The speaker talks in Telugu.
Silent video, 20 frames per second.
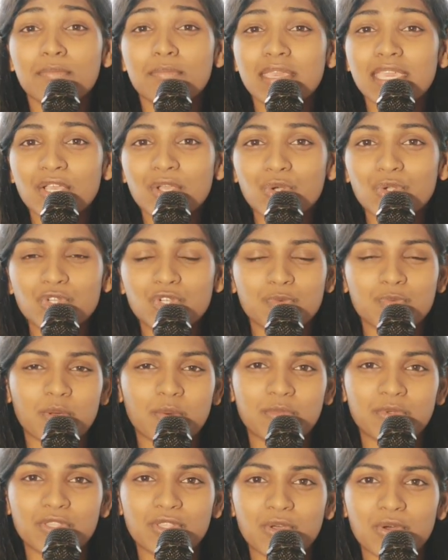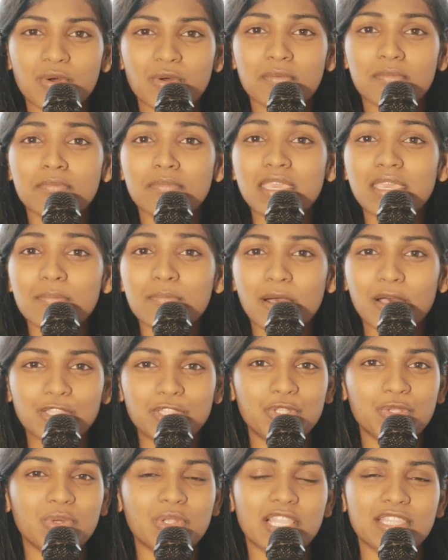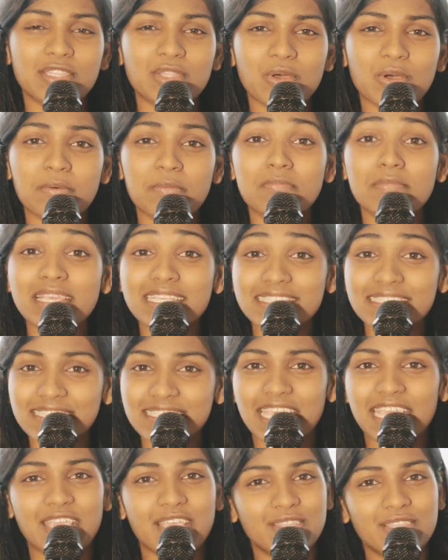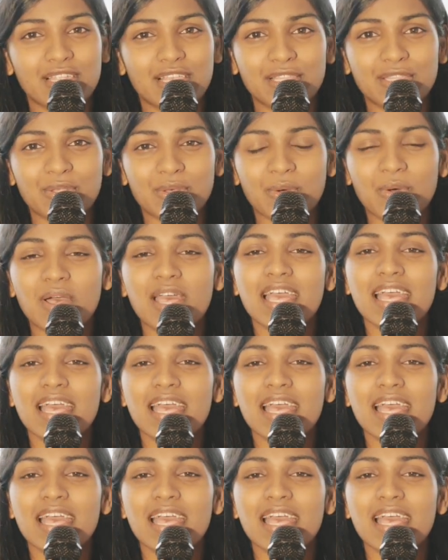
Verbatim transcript: మీ కుటుంబముతో మీ బంధువులతో మీ స్నేహితులతో